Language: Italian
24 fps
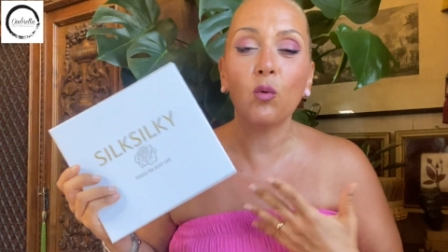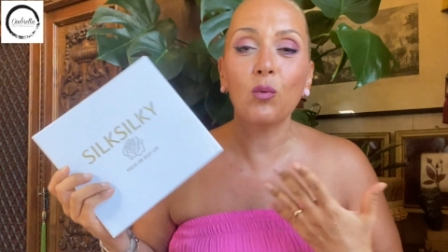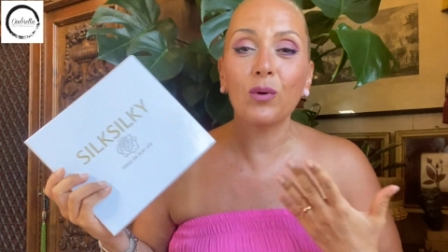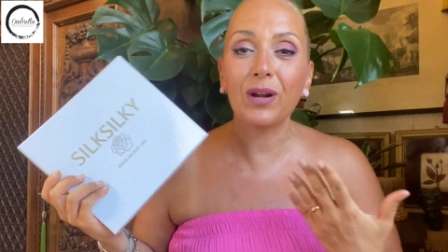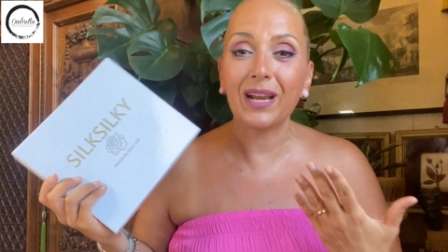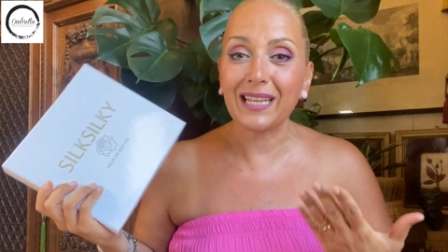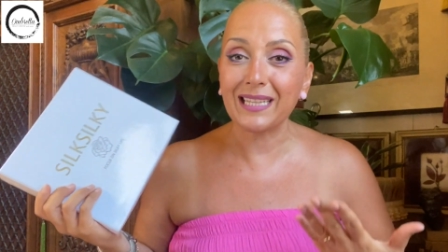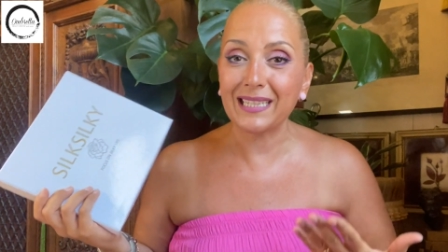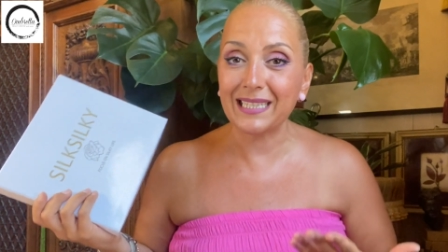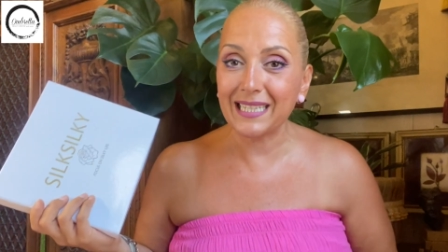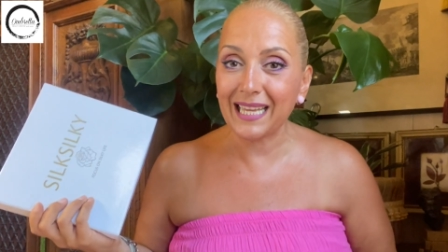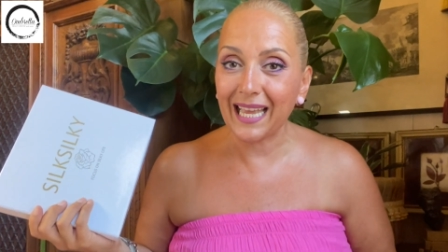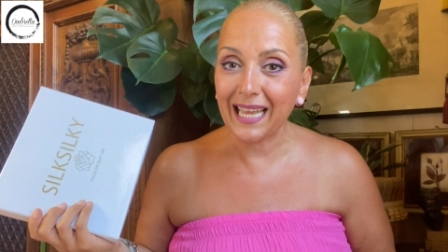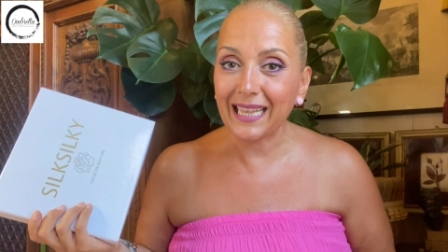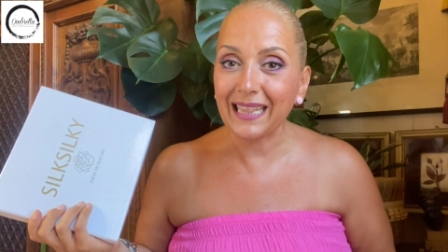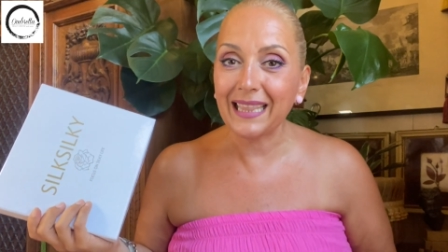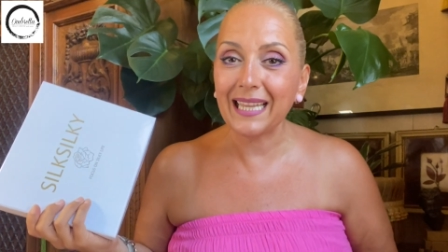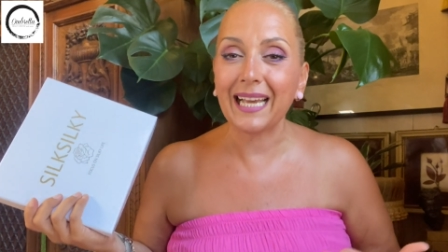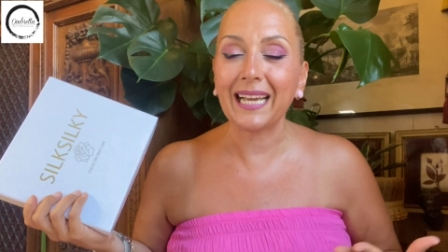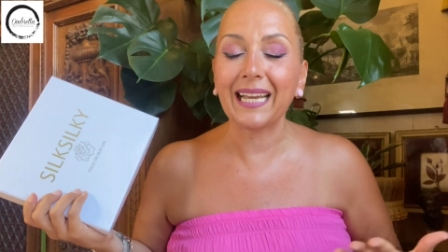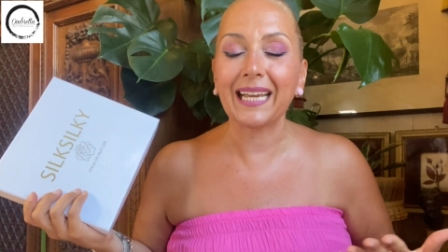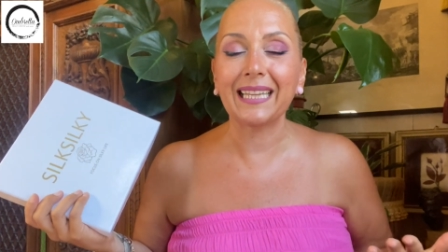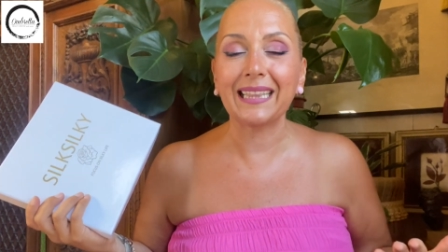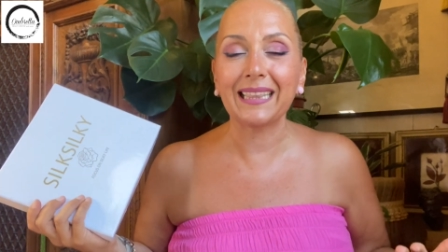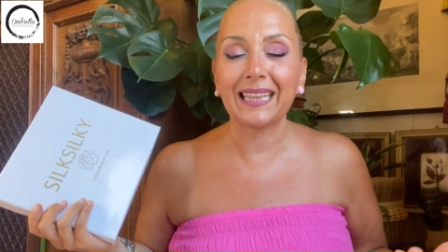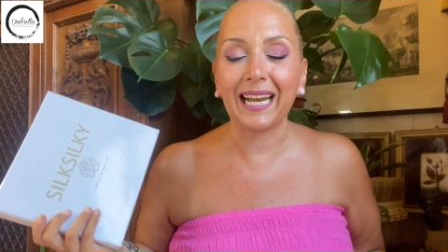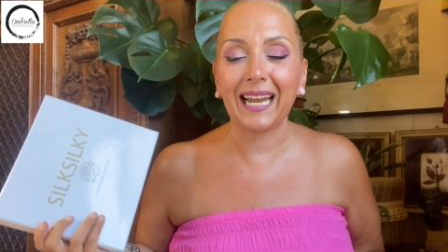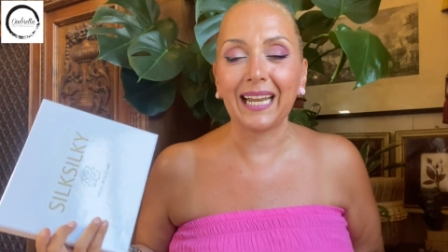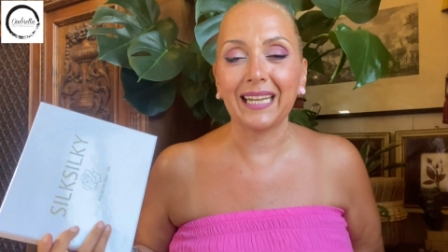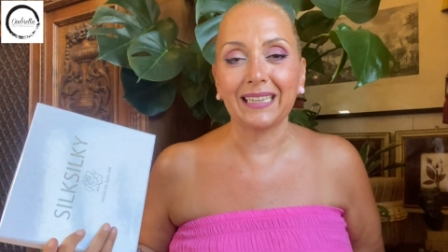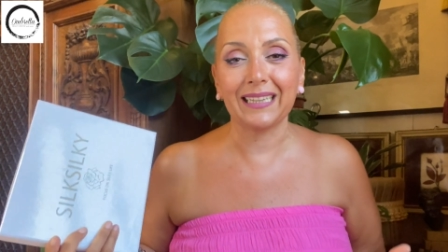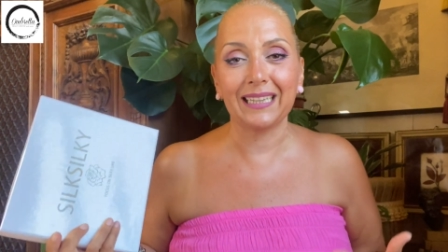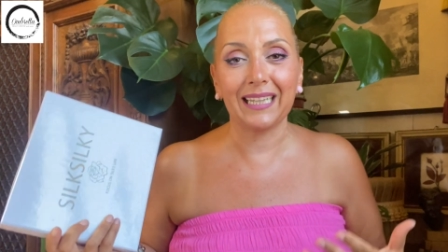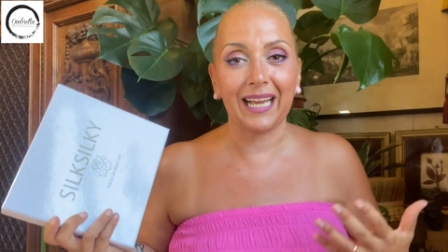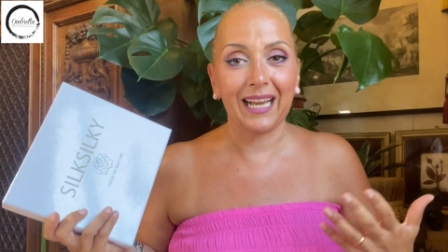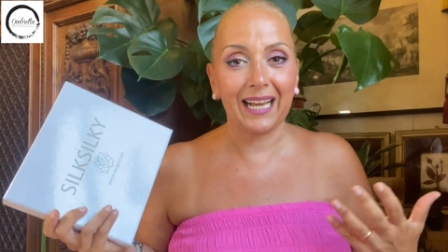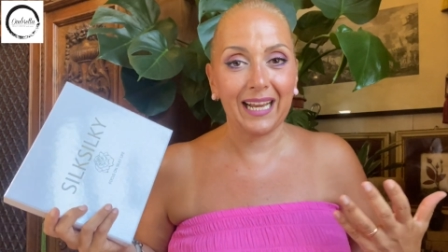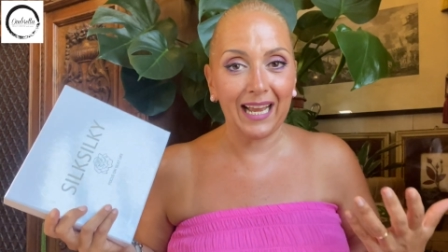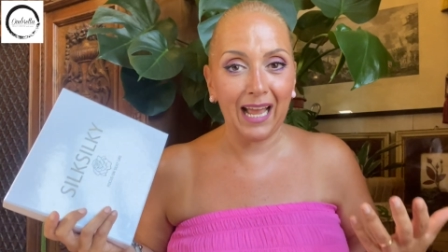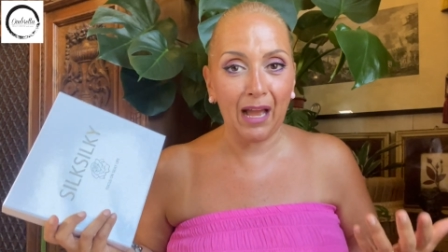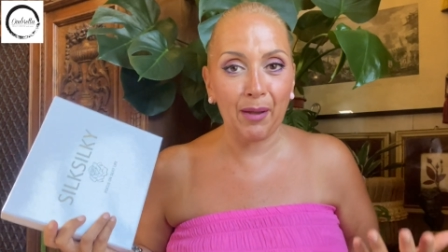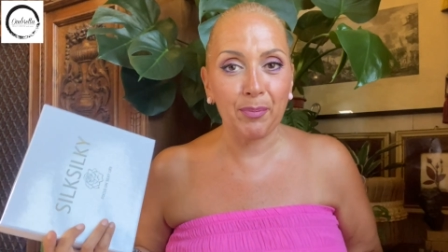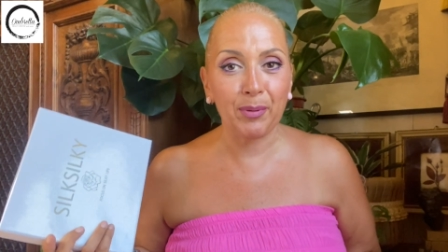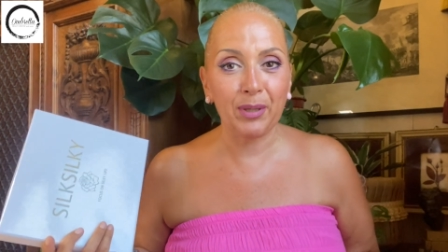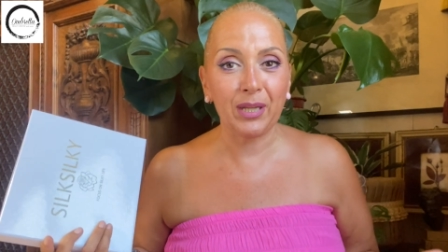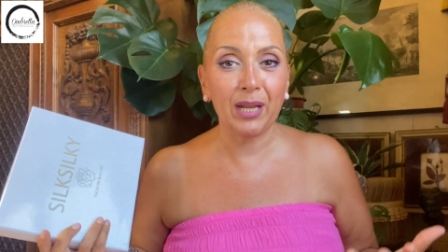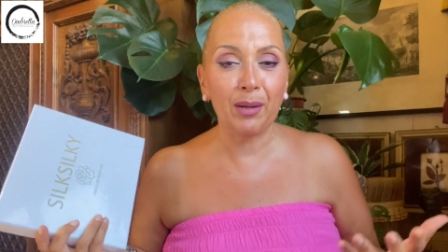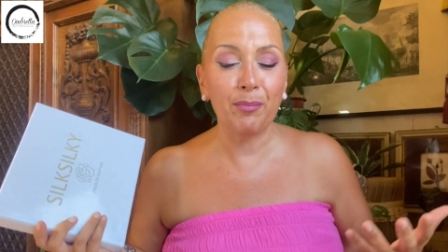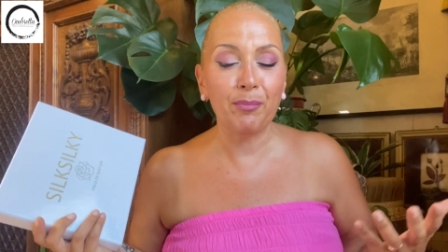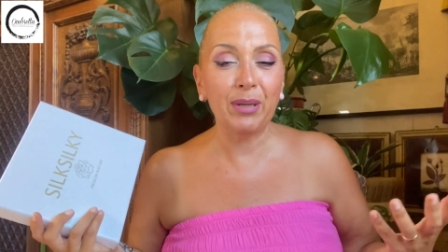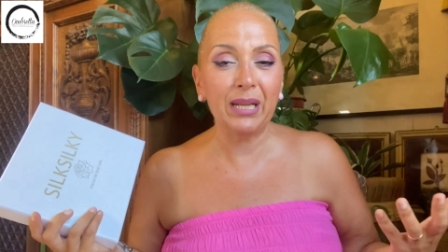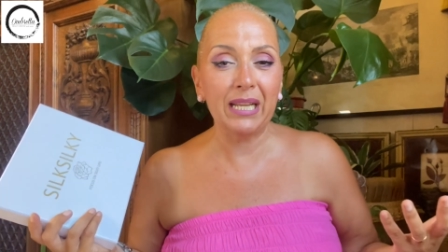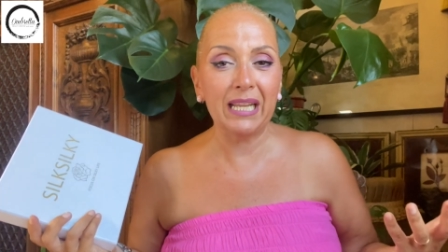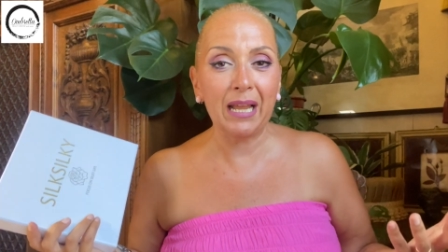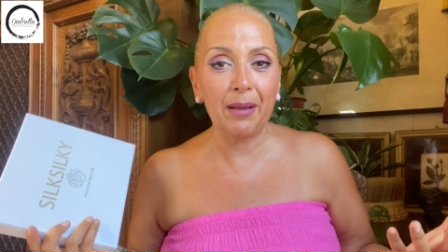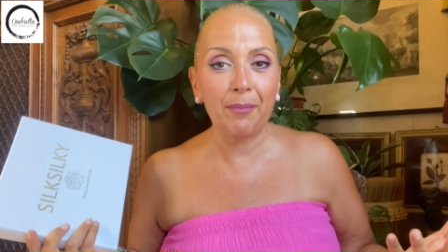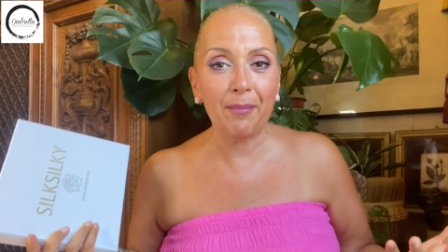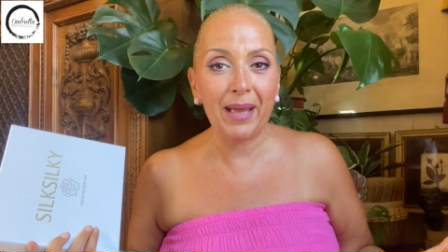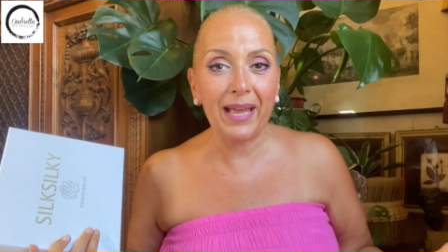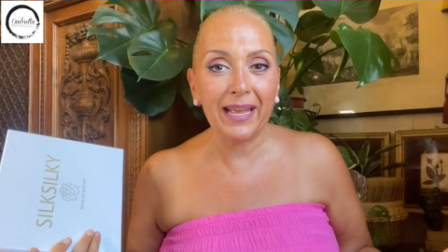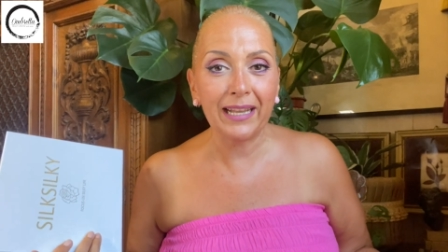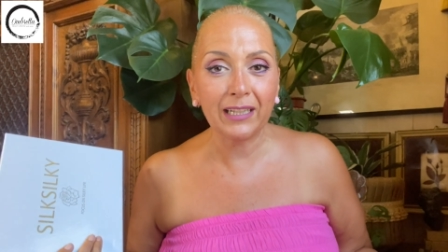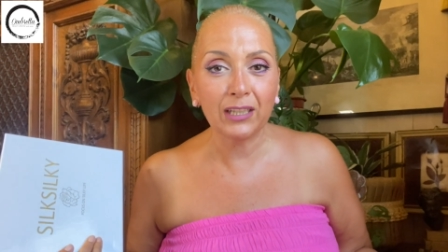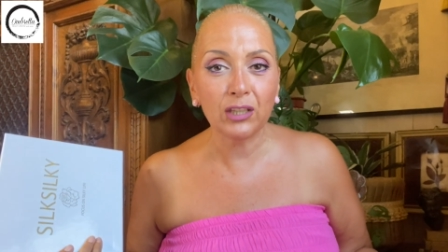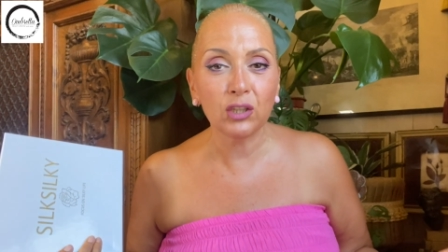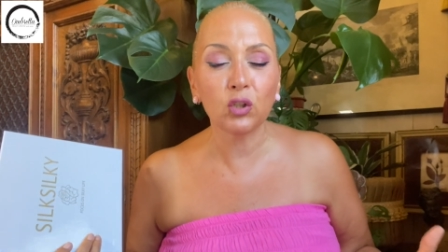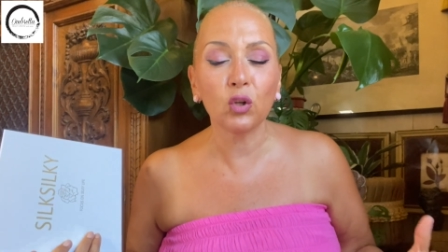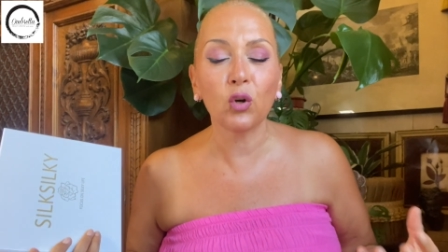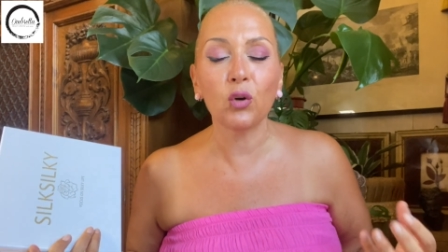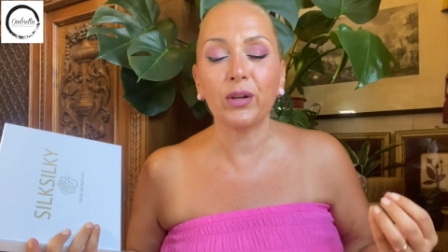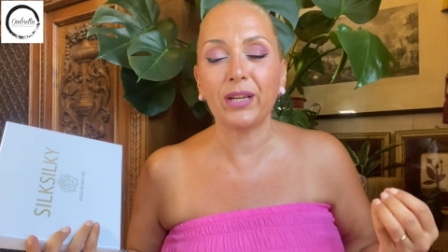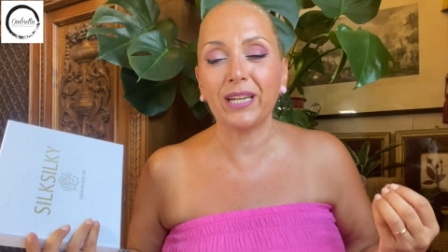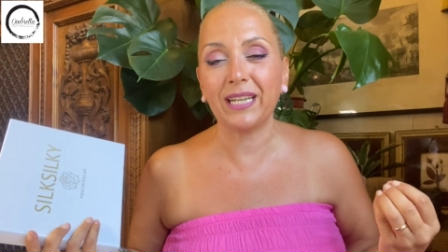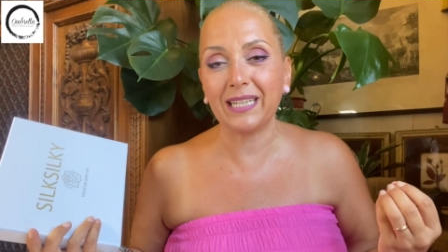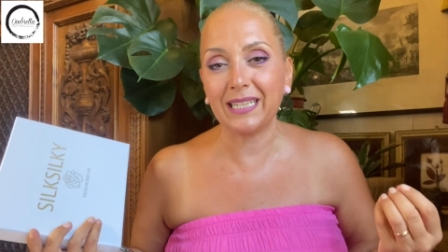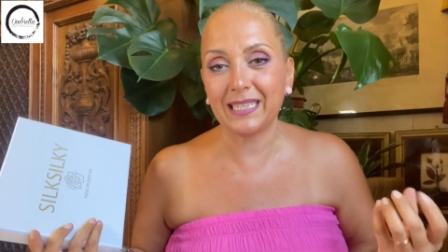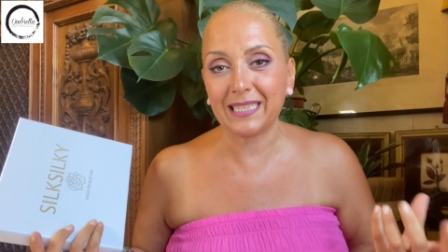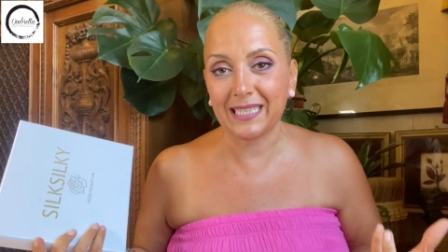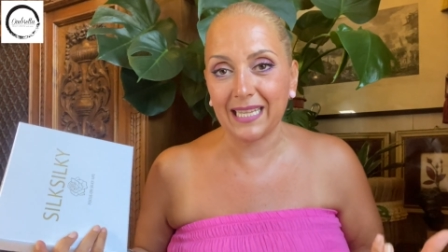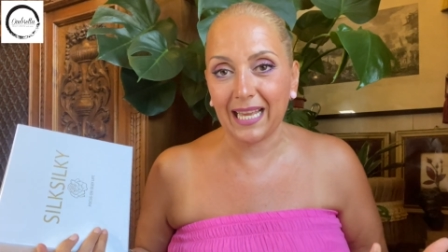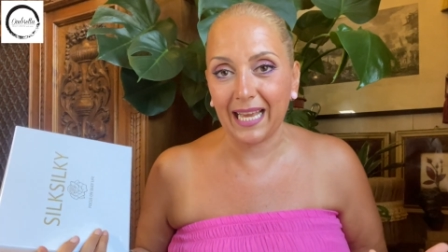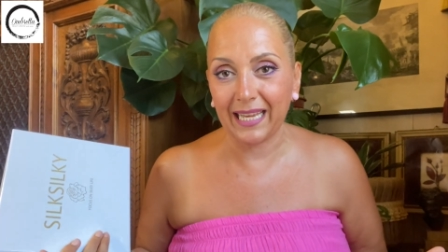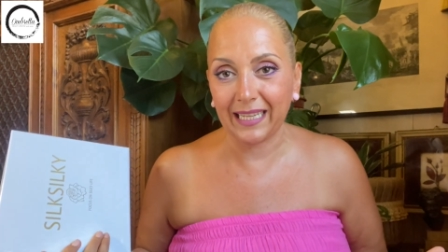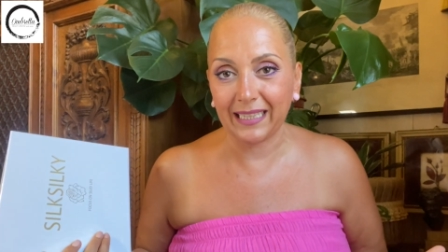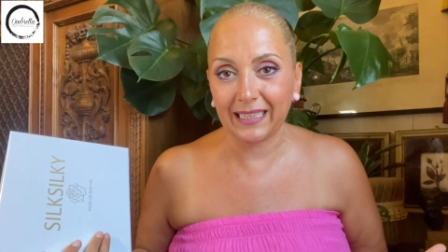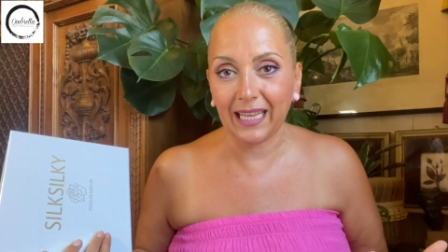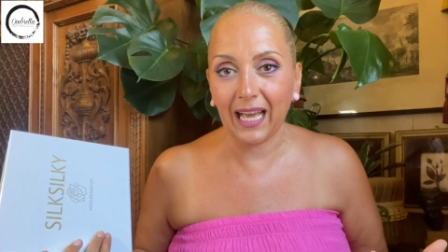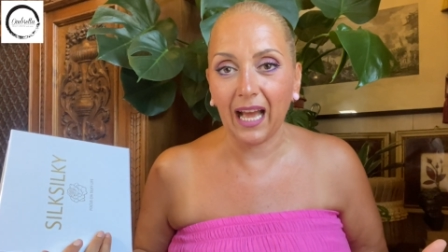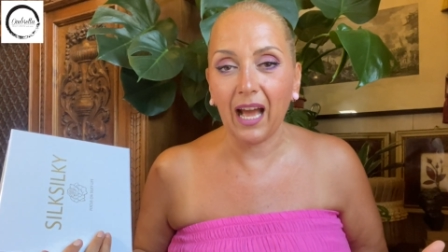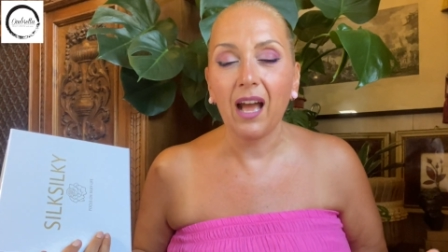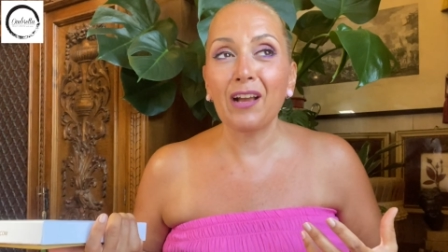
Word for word: un'azienda che tratta capi di abbigliamento in seta.